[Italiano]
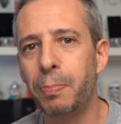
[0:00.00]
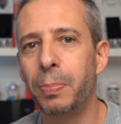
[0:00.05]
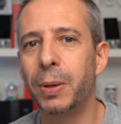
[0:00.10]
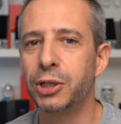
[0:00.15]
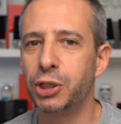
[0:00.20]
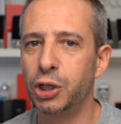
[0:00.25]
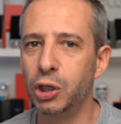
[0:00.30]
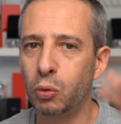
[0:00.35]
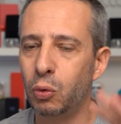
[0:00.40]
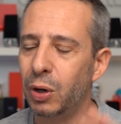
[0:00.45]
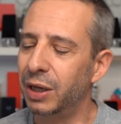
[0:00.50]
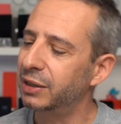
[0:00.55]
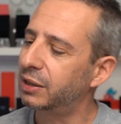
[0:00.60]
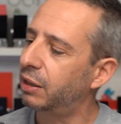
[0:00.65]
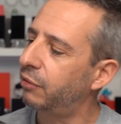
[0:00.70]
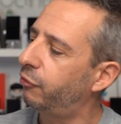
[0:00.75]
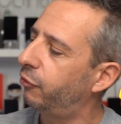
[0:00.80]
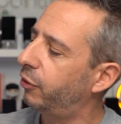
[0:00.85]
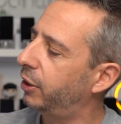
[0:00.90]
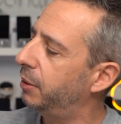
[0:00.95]
eh,
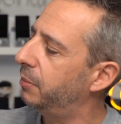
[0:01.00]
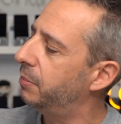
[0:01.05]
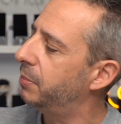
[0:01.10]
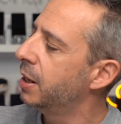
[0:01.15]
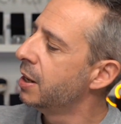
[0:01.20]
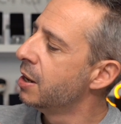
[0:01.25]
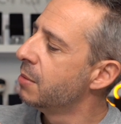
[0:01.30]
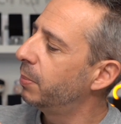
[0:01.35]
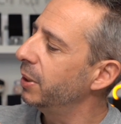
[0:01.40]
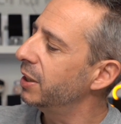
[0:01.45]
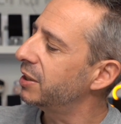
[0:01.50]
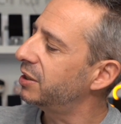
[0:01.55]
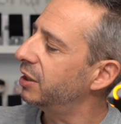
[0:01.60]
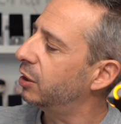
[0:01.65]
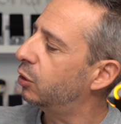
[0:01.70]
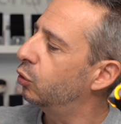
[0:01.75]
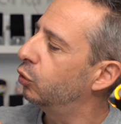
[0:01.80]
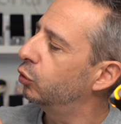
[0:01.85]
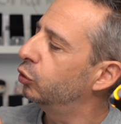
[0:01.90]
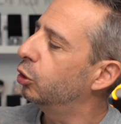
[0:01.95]
50 frame per
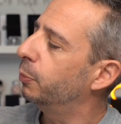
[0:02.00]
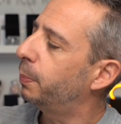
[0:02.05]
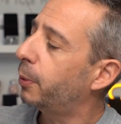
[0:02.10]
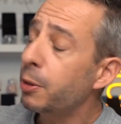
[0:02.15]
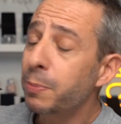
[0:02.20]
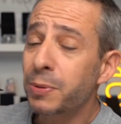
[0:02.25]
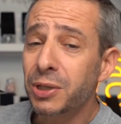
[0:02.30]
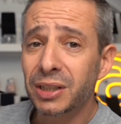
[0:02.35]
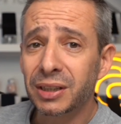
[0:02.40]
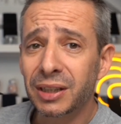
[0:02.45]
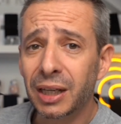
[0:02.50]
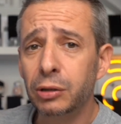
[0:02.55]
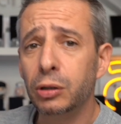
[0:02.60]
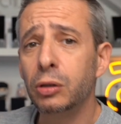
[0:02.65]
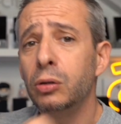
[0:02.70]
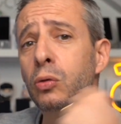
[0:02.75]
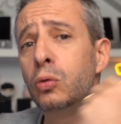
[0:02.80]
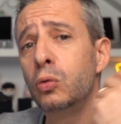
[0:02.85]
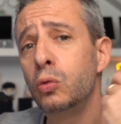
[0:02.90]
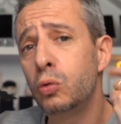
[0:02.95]
secondo però è presentato
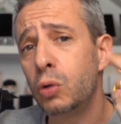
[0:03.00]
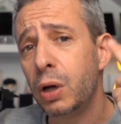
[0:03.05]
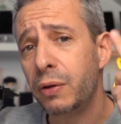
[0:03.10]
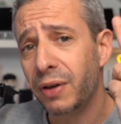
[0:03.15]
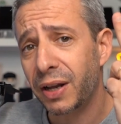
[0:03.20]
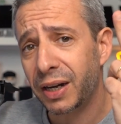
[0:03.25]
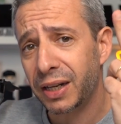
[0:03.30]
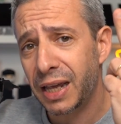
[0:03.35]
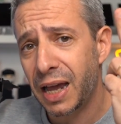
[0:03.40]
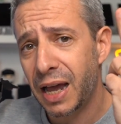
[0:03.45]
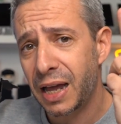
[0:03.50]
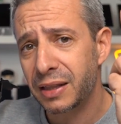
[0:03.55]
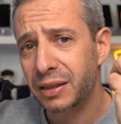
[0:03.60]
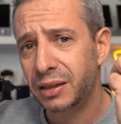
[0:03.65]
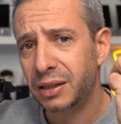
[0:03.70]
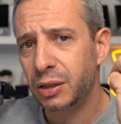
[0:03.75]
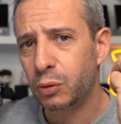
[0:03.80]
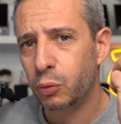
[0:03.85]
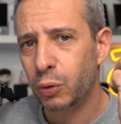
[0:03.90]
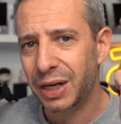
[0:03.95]
in due
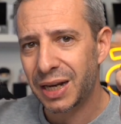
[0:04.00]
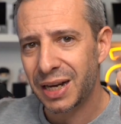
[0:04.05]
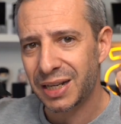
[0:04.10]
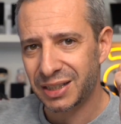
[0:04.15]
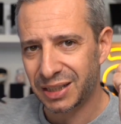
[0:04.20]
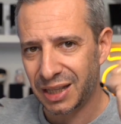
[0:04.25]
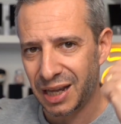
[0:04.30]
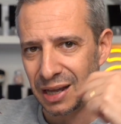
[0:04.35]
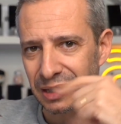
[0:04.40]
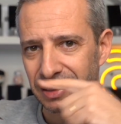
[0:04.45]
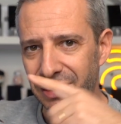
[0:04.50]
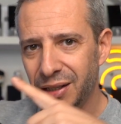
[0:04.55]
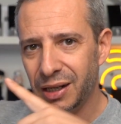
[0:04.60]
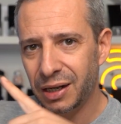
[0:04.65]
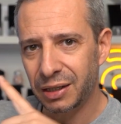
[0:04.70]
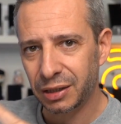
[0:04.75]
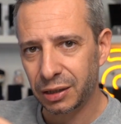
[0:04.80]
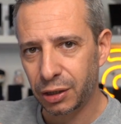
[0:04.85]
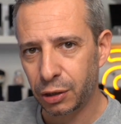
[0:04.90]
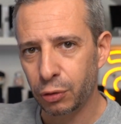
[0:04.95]
varianti quella
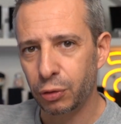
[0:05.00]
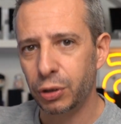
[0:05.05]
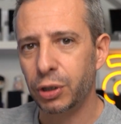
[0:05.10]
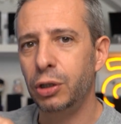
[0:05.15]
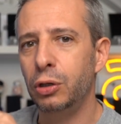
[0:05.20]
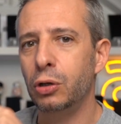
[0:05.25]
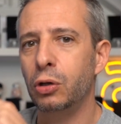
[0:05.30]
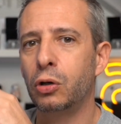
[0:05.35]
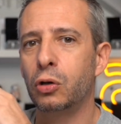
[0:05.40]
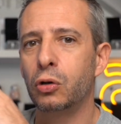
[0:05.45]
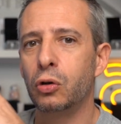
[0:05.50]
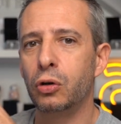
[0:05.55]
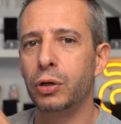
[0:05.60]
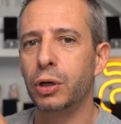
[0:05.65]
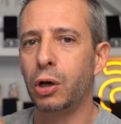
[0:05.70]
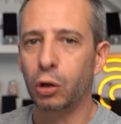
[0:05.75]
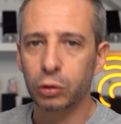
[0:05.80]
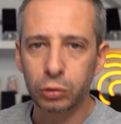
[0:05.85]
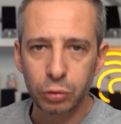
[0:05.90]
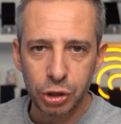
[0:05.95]
standard che ho io con
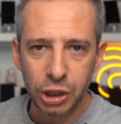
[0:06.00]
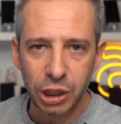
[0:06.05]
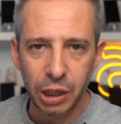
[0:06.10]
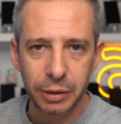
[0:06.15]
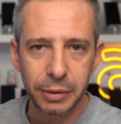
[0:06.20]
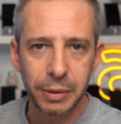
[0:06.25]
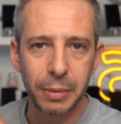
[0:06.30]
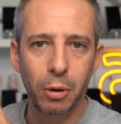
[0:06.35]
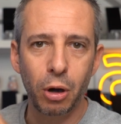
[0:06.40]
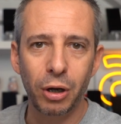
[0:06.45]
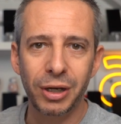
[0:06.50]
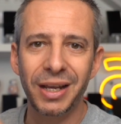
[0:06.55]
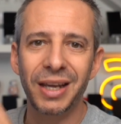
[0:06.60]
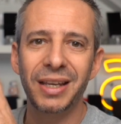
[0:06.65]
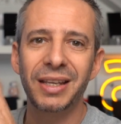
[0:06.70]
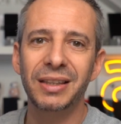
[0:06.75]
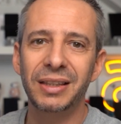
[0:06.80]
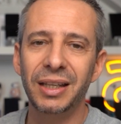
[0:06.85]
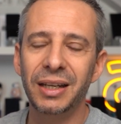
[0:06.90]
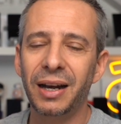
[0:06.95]
8 GB di memoria
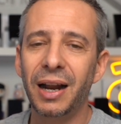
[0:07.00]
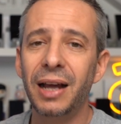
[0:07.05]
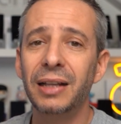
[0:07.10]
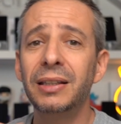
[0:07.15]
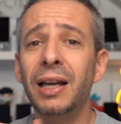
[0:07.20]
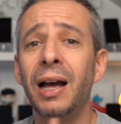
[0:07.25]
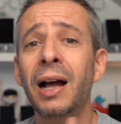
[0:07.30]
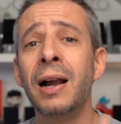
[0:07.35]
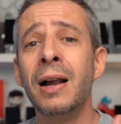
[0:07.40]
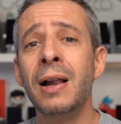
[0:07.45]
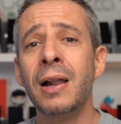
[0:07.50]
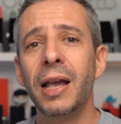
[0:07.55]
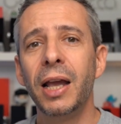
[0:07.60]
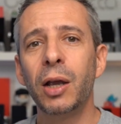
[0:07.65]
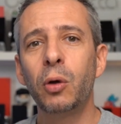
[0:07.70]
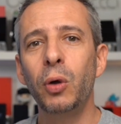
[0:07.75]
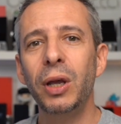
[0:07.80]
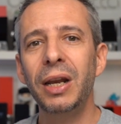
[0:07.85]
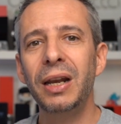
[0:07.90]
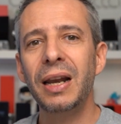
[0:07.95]
integrata
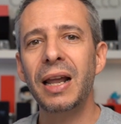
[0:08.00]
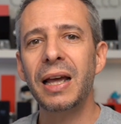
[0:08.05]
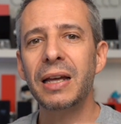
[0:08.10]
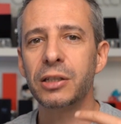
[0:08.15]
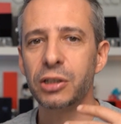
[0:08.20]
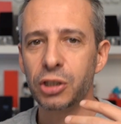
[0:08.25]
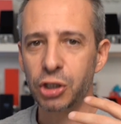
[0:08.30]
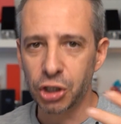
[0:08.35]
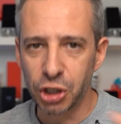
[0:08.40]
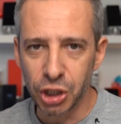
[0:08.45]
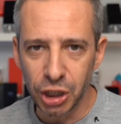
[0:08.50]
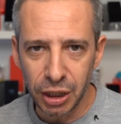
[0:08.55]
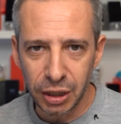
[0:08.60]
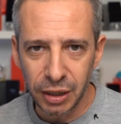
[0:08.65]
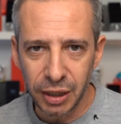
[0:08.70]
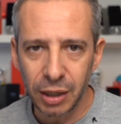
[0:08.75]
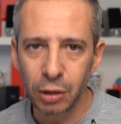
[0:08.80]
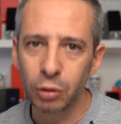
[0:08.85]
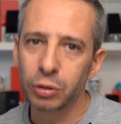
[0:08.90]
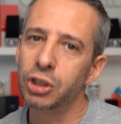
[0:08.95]
e quella
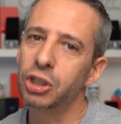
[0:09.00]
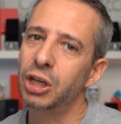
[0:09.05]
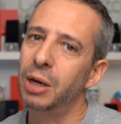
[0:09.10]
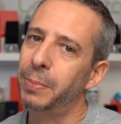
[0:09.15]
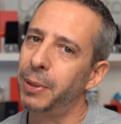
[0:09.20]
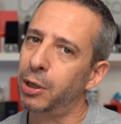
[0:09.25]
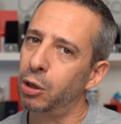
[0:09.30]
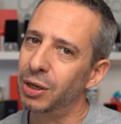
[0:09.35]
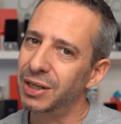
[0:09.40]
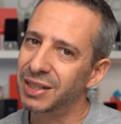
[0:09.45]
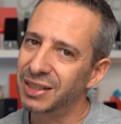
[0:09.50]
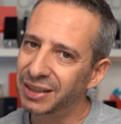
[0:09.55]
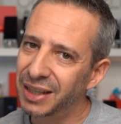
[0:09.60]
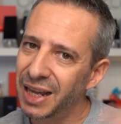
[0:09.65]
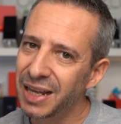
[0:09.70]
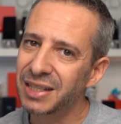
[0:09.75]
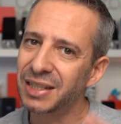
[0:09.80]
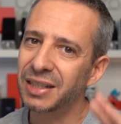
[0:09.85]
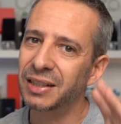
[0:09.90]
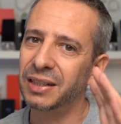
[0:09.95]
cine lo dice la parola
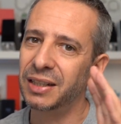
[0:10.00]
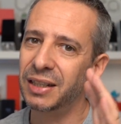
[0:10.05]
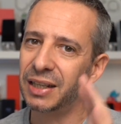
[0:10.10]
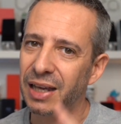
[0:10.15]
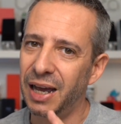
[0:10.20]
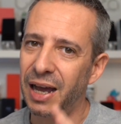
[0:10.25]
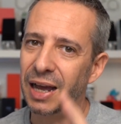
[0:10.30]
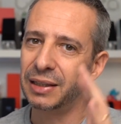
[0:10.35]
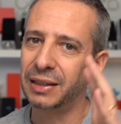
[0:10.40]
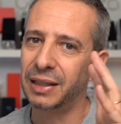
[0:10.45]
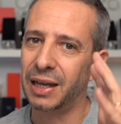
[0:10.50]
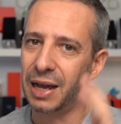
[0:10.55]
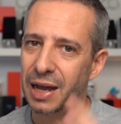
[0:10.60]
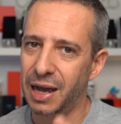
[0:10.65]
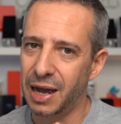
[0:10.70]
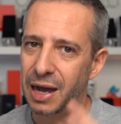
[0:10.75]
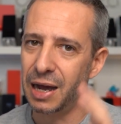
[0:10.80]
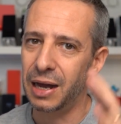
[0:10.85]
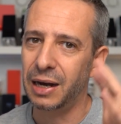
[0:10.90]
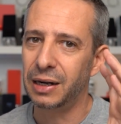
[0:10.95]
stessa dedicata
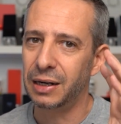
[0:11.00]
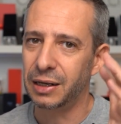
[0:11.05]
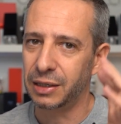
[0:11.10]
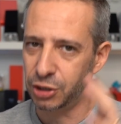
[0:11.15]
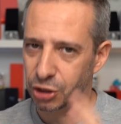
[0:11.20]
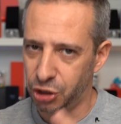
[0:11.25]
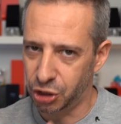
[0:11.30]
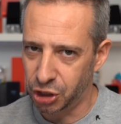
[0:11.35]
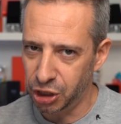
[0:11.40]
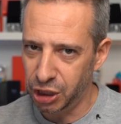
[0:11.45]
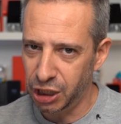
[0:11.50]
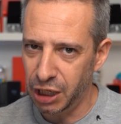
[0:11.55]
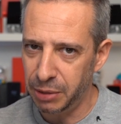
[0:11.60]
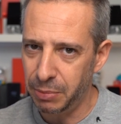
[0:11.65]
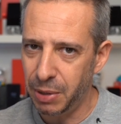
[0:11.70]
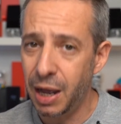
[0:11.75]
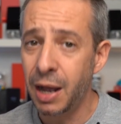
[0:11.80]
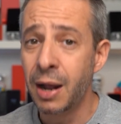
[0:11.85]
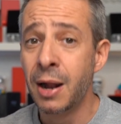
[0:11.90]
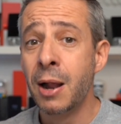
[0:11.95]
al
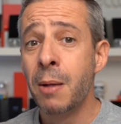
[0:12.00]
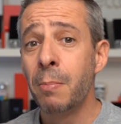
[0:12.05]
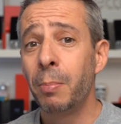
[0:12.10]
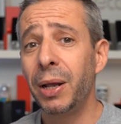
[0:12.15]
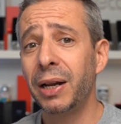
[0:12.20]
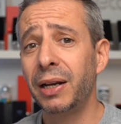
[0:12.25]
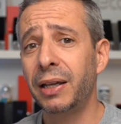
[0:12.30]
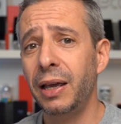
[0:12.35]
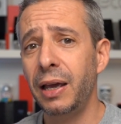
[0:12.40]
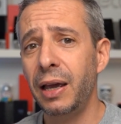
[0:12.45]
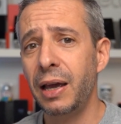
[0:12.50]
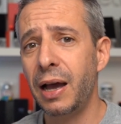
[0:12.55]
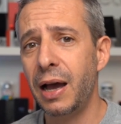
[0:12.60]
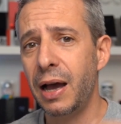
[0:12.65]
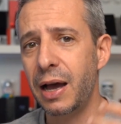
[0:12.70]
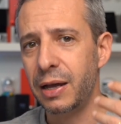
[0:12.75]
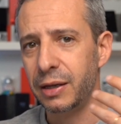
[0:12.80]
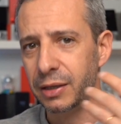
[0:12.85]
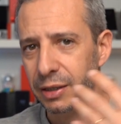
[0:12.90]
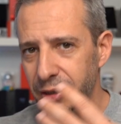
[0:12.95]
cinema perché
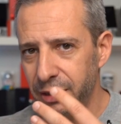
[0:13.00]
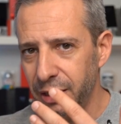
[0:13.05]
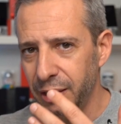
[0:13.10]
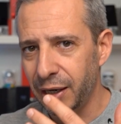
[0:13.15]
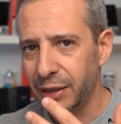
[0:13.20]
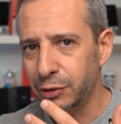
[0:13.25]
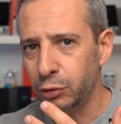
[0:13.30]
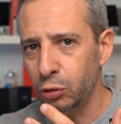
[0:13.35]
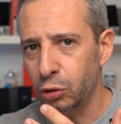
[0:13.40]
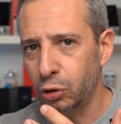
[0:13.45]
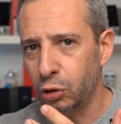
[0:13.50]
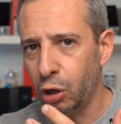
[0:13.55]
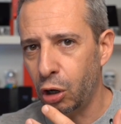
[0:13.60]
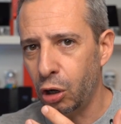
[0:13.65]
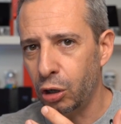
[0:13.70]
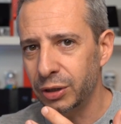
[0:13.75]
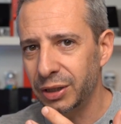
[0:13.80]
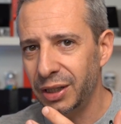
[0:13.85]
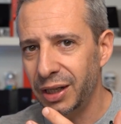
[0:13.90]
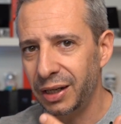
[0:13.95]
ha integrato il
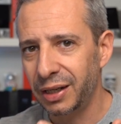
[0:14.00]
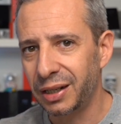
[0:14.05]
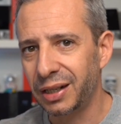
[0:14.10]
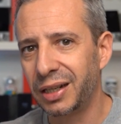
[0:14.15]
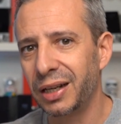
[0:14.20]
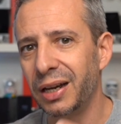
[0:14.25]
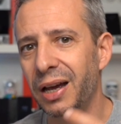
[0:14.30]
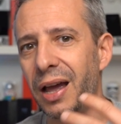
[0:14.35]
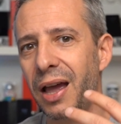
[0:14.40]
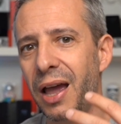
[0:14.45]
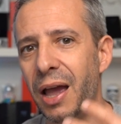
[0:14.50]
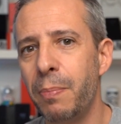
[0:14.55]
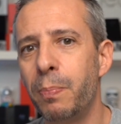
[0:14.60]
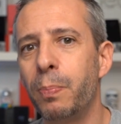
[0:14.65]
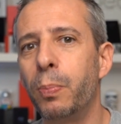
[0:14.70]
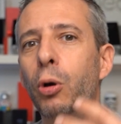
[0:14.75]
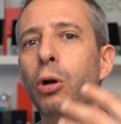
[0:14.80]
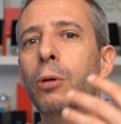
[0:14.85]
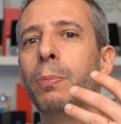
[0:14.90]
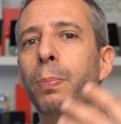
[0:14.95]
codec
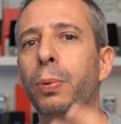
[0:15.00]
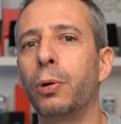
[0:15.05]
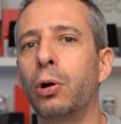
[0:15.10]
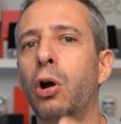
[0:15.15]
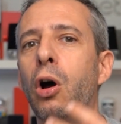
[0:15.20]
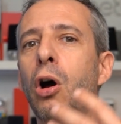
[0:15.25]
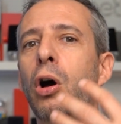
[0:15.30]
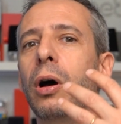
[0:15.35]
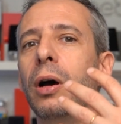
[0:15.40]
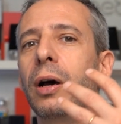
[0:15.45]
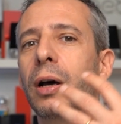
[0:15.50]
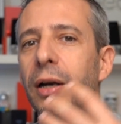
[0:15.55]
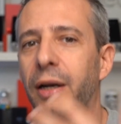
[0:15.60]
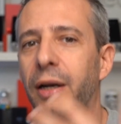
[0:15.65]
Apple Pro